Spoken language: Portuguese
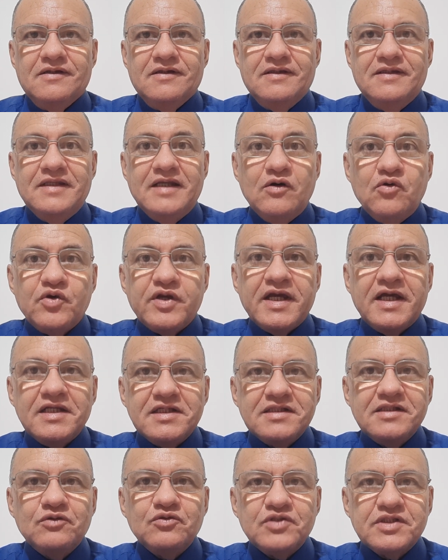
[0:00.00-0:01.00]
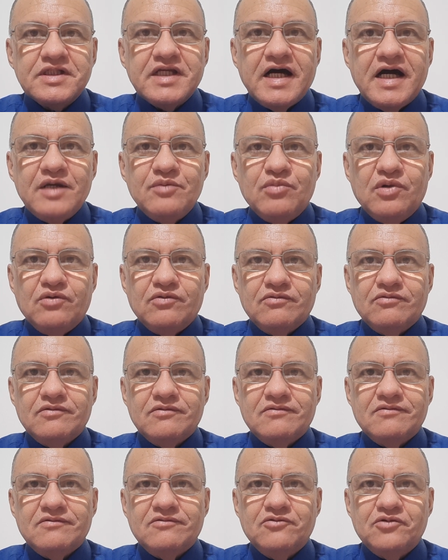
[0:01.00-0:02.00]
Não que eles não saibam
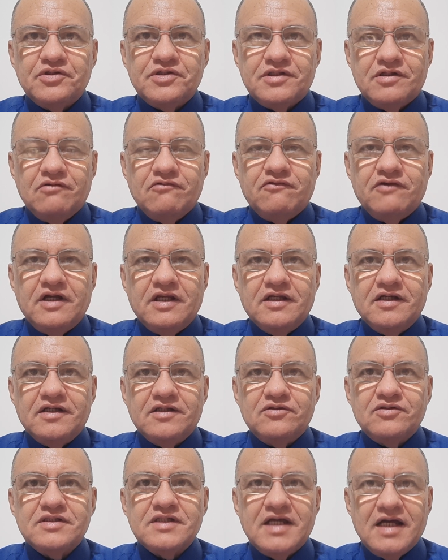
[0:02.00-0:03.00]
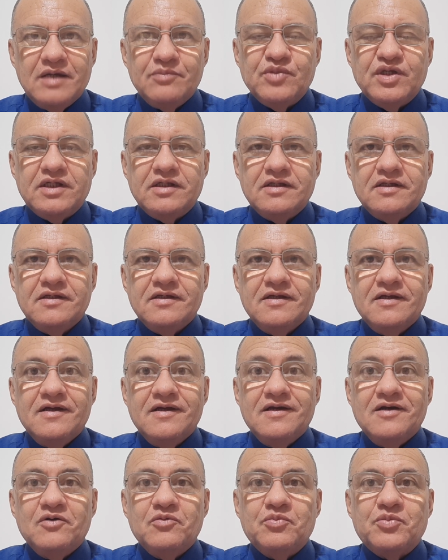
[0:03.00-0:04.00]
o que estão falando, sabem
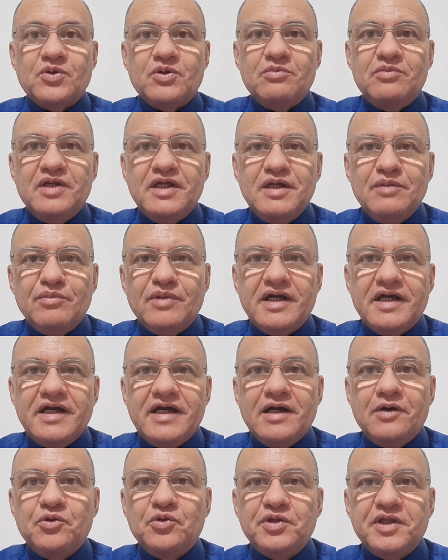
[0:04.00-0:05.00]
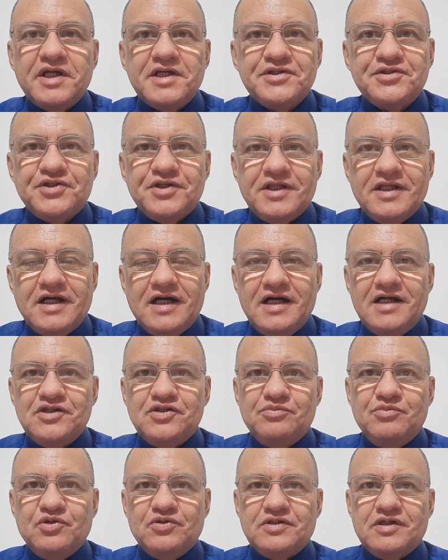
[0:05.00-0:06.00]
problema é a
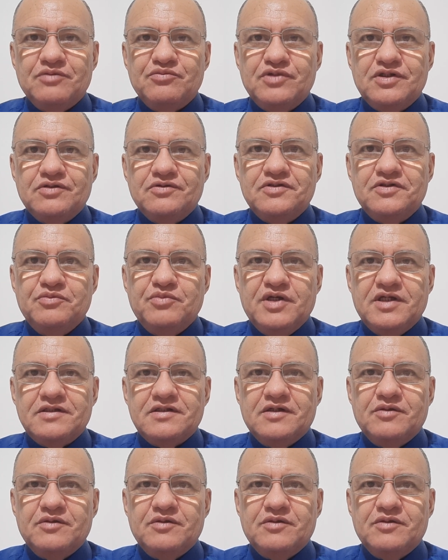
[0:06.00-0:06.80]
honestidade, meus amigos e minhas